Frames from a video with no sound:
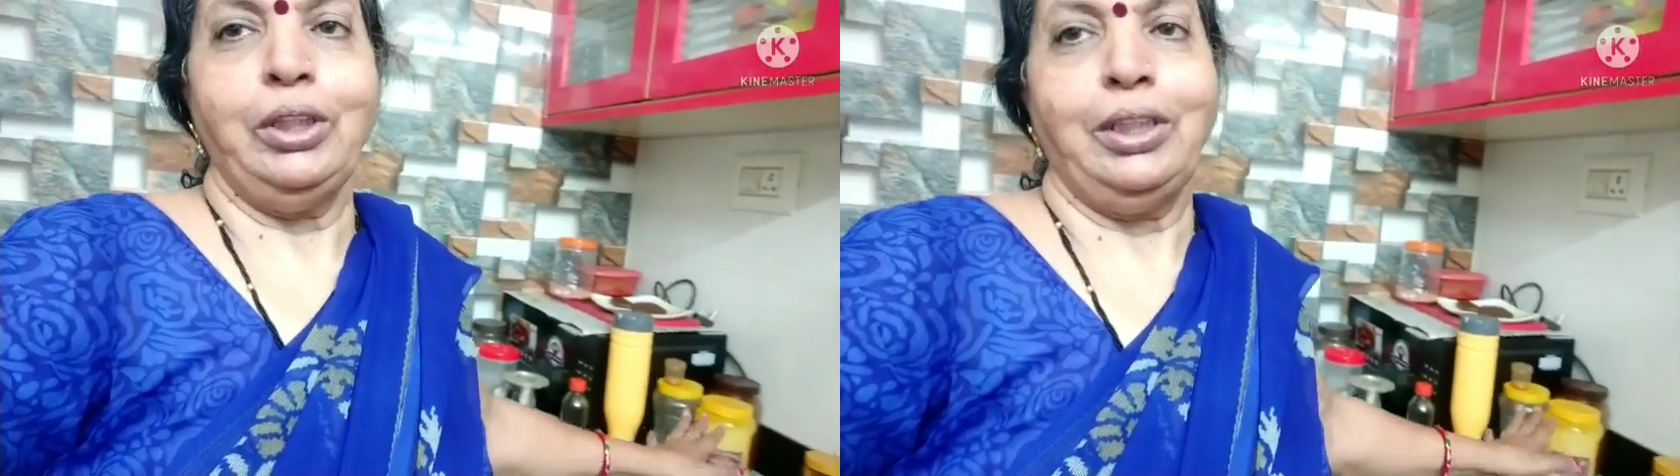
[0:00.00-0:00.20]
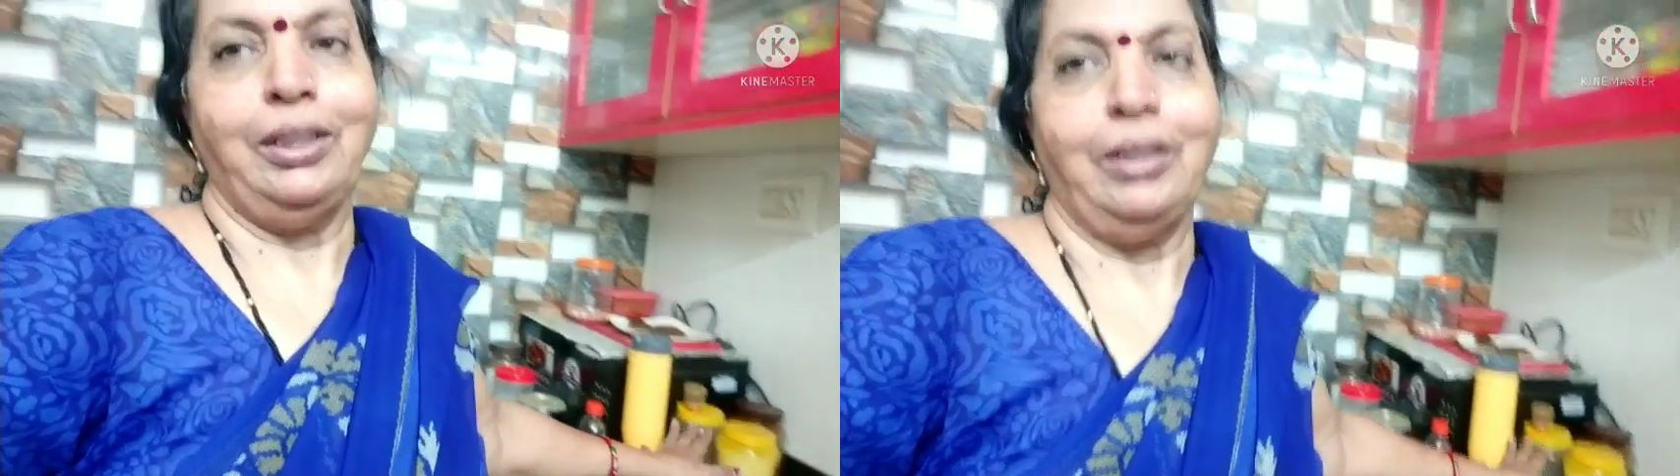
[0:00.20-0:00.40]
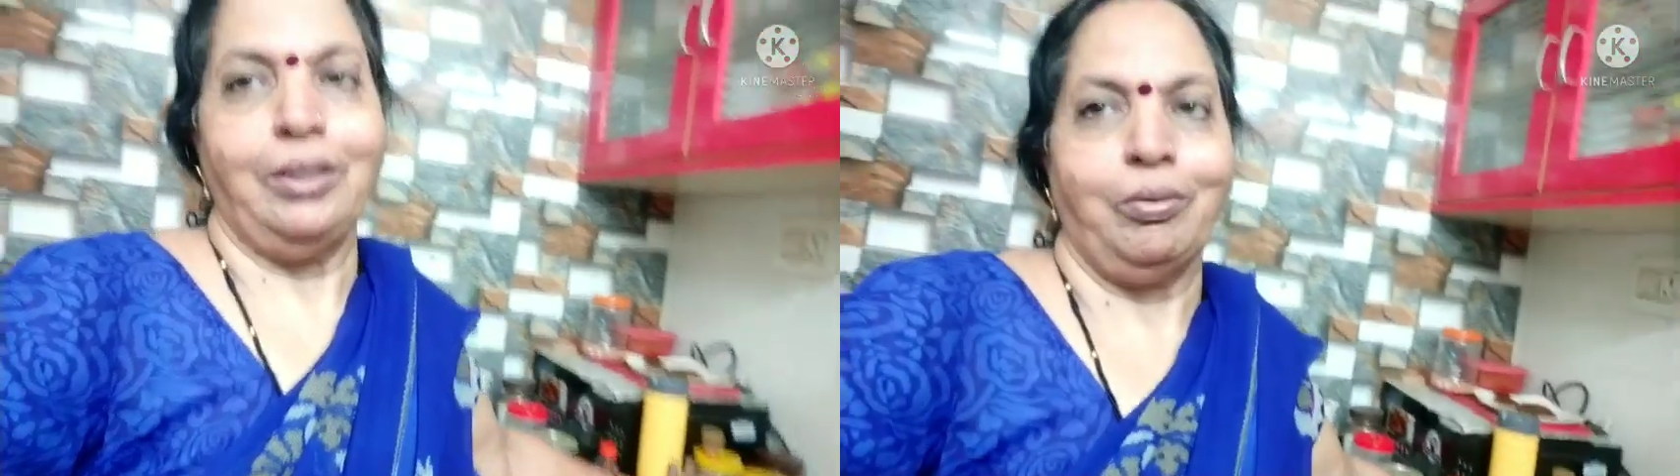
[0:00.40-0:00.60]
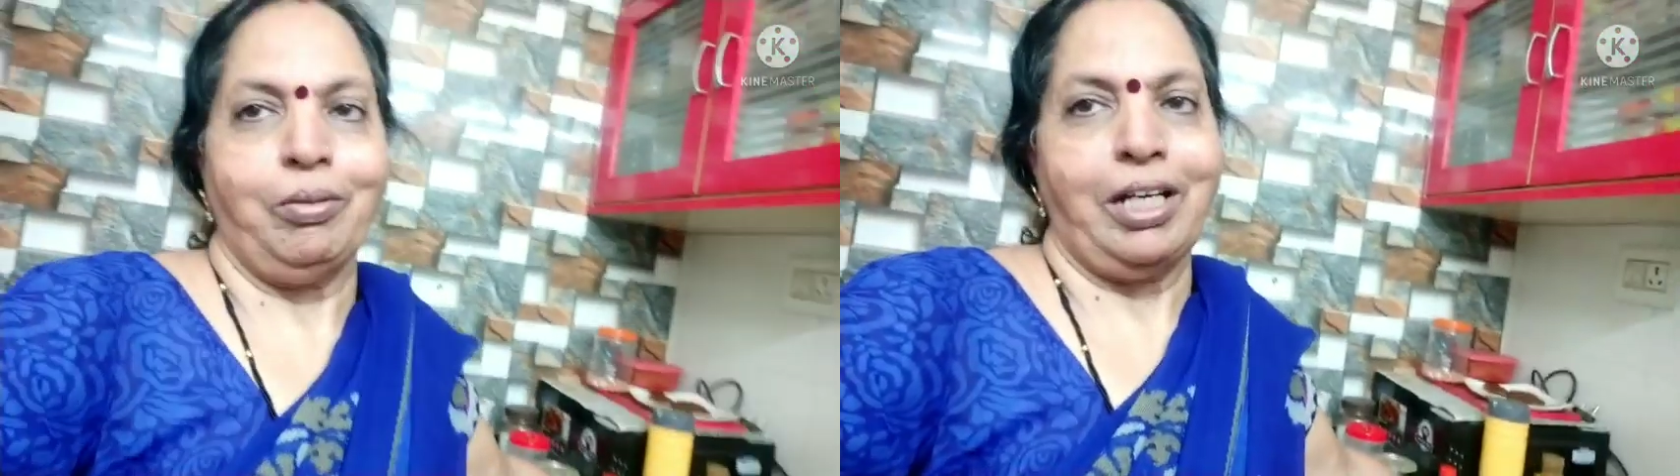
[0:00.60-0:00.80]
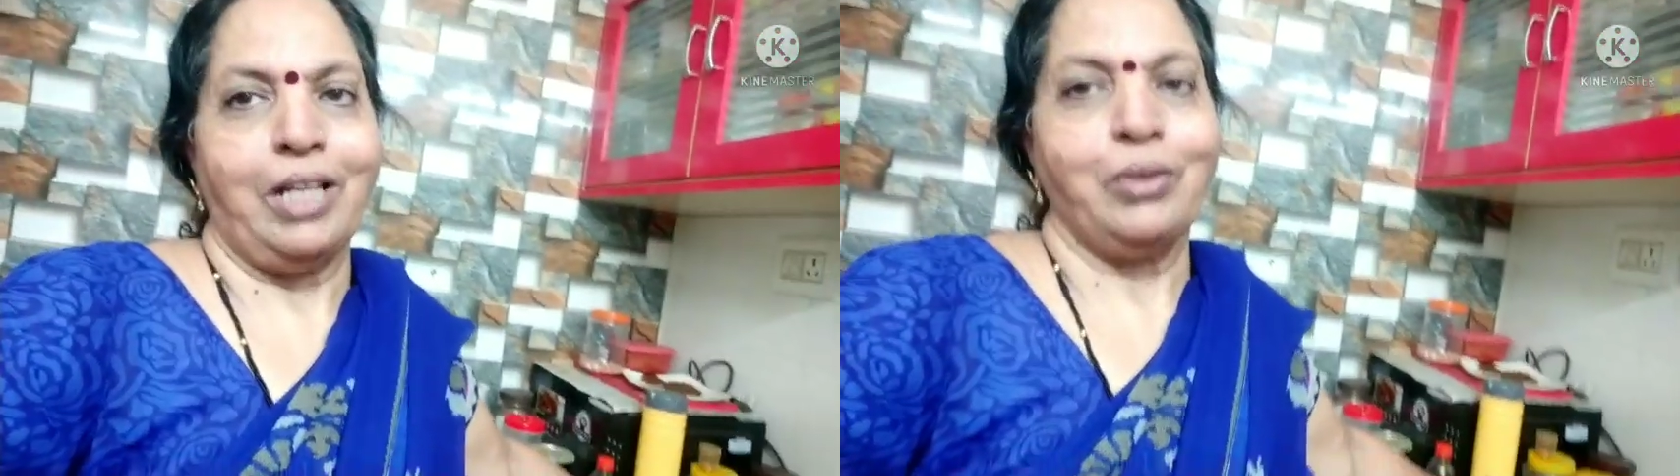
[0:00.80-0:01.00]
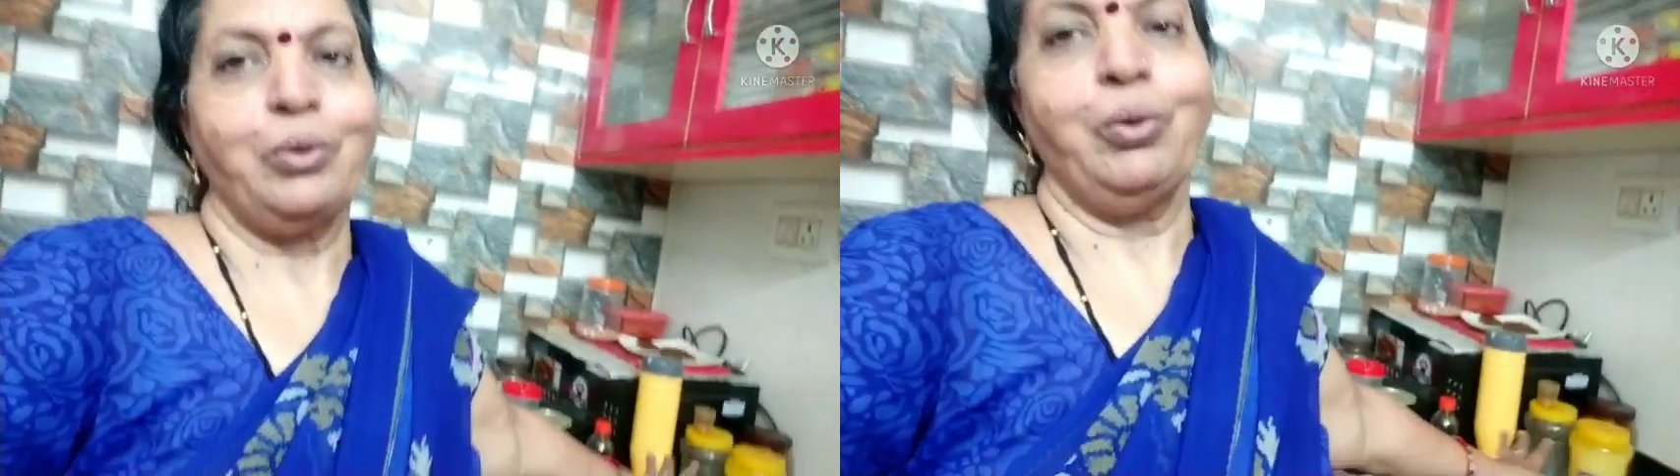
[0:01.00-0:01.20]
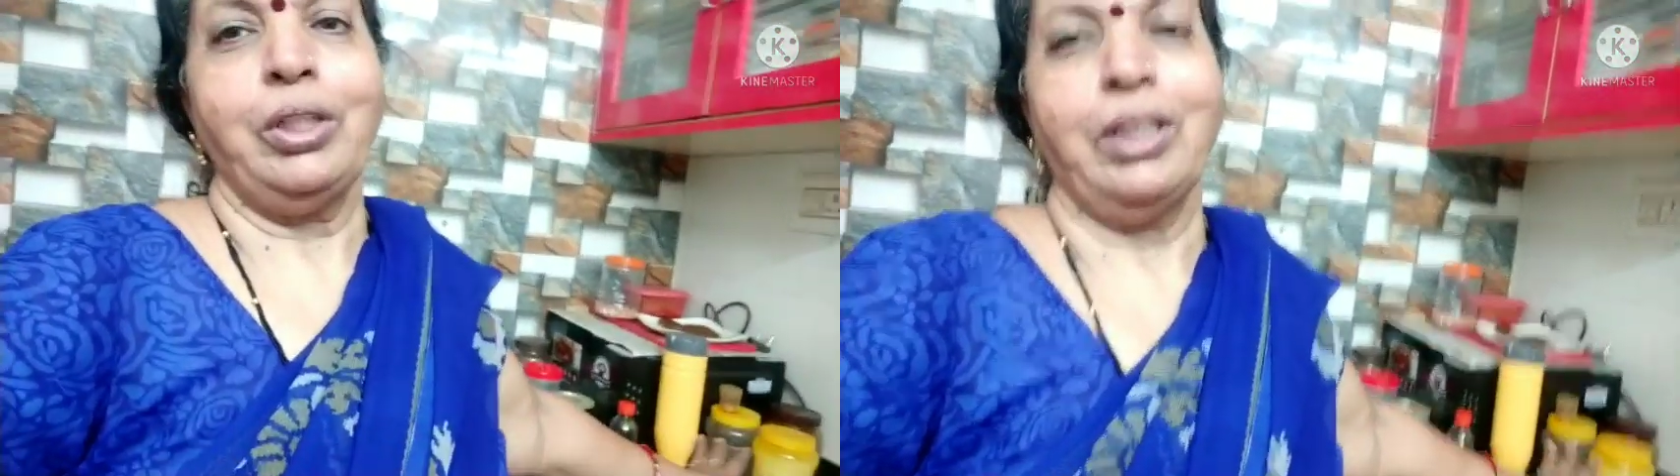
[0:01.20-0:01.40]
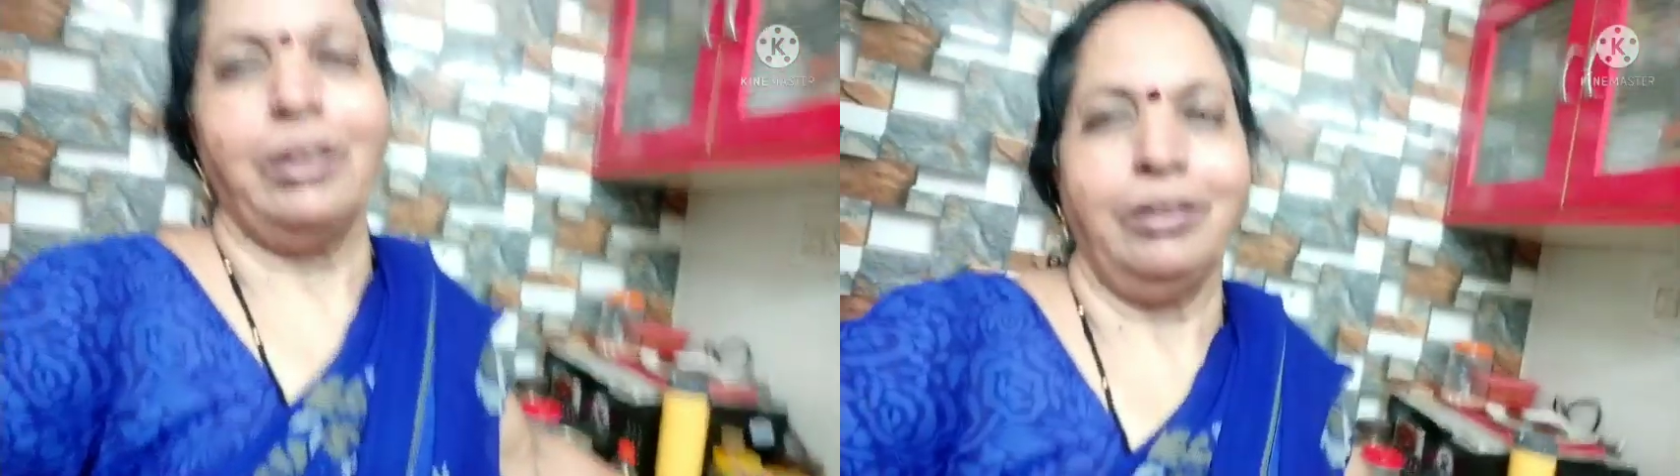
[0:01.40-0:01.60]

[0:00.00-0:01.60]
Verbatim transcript: देती है नहीं तो मैं रात को धो के रख